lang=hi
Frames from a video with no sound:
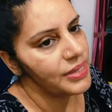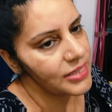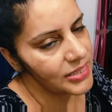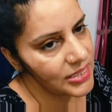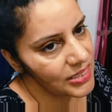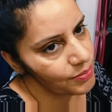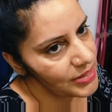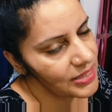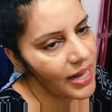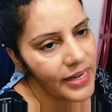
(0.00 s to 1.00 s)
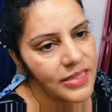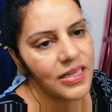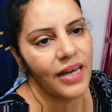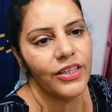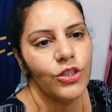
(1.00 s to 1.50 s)
बस किसी समझदार
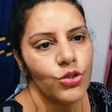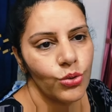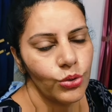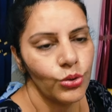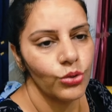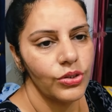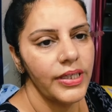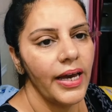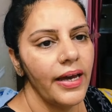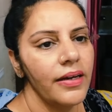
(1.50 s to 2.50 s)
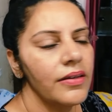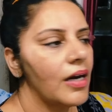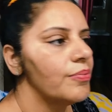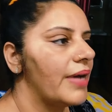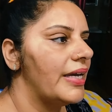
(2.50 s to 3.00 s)
इंसान की ज़रूरत होती है
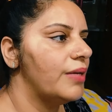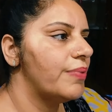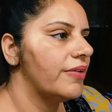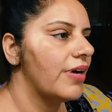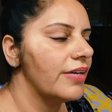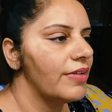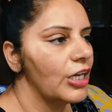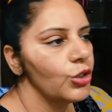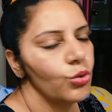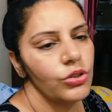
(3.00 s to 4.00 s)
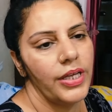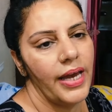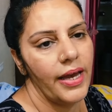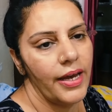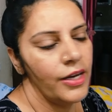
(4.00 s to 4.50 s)
अब कई परिवार वाले तो होते
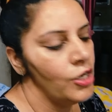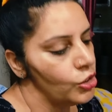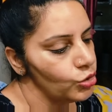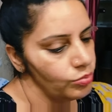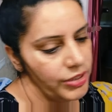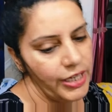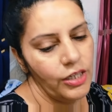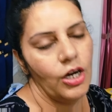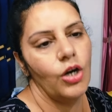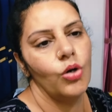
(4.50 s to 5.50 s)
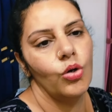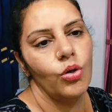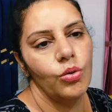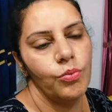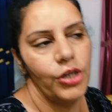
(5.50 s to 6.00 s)
हैं तुम ये कर लो
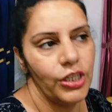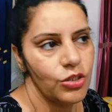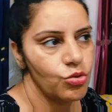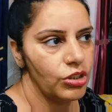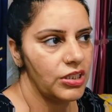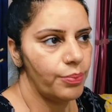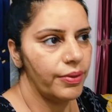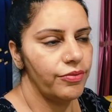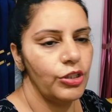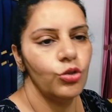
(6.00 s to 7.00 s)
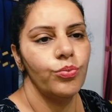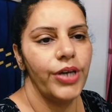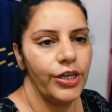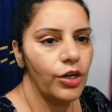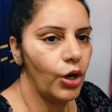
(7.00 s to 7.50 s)
मोनिका सुनीता परवीन
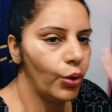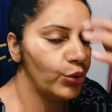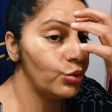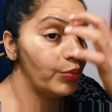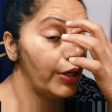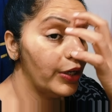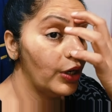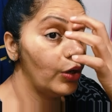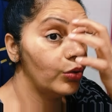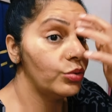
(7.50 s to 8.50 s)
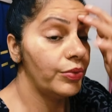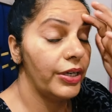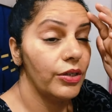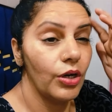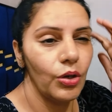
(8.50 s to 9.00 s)
तुम ये कर लो तुम ये कर लो तुम
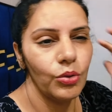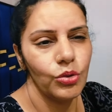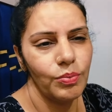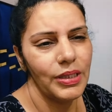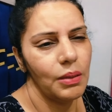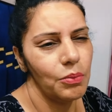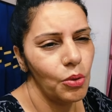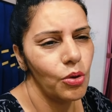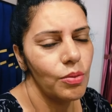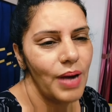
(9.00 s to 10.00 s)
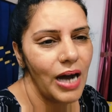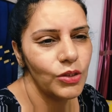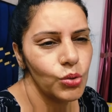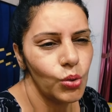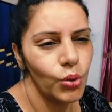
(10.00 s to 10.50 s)
ये कर लो तो मतलब लोग
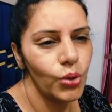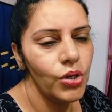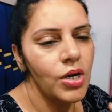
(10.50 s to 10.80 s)
बात को